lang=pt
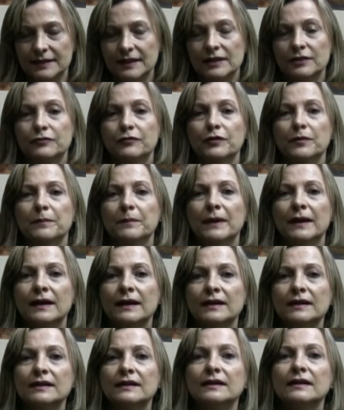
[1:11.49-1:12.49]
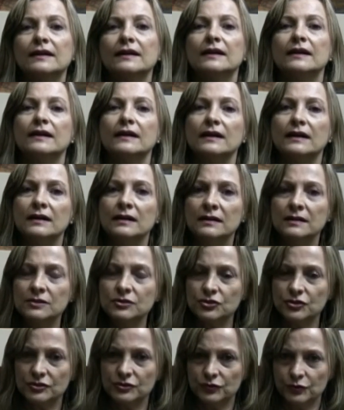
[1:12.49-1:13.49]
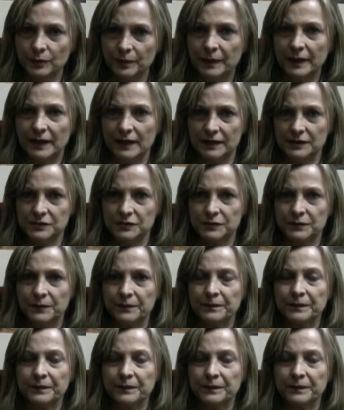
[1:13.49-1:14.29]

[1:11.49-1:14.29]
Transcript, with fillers: ela foi paga antes do prazo.